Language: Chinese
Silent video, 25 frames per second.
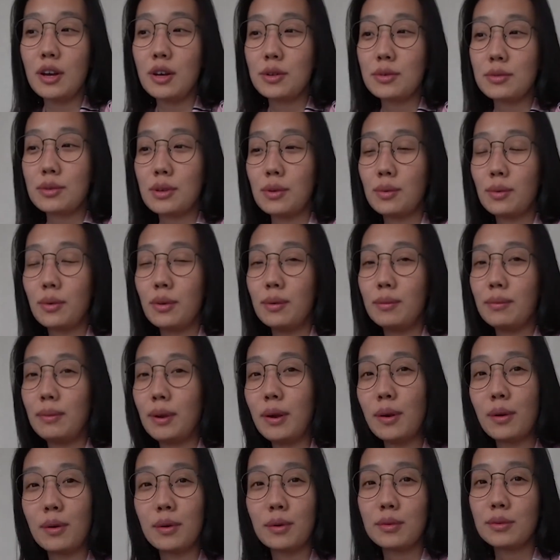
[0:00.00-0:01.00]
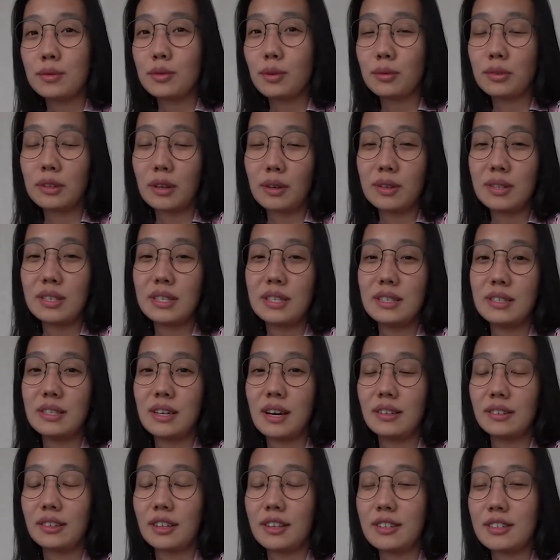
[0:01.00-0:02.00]
虽然我没有宗教信
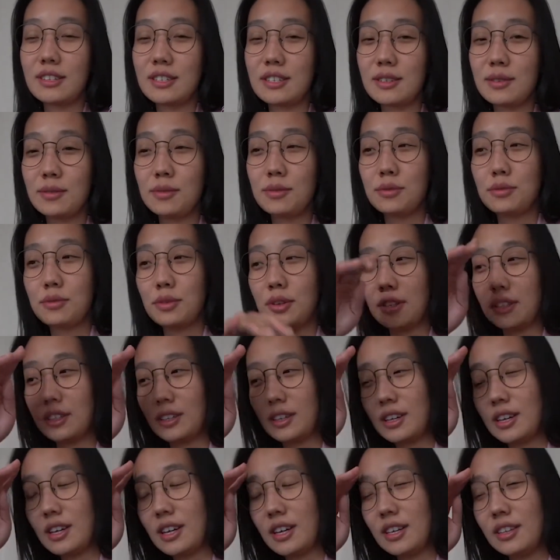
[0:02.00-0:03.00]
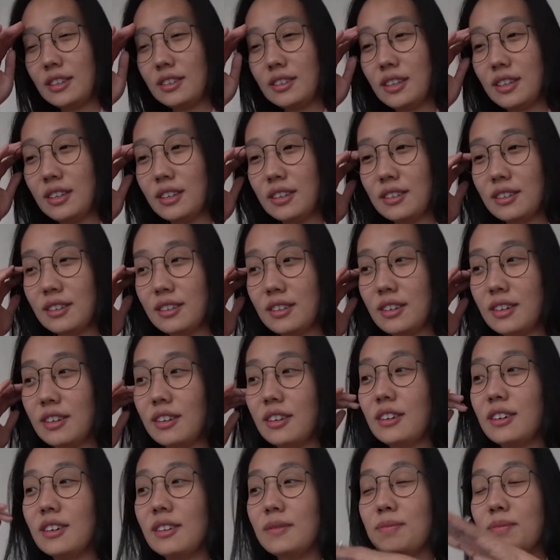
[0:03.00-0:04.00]
仰，但是就觉得那
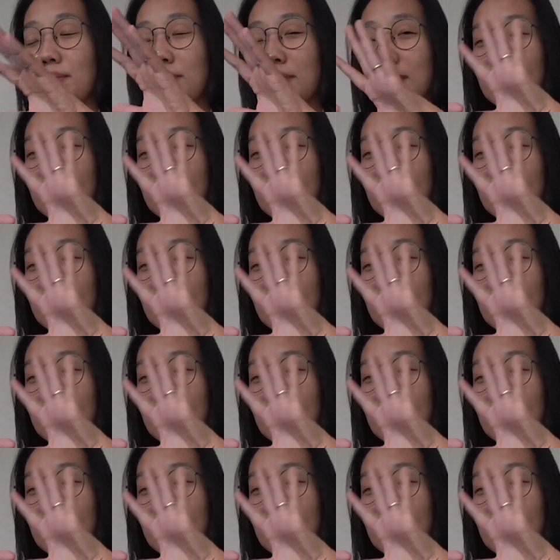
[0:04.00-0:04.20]
个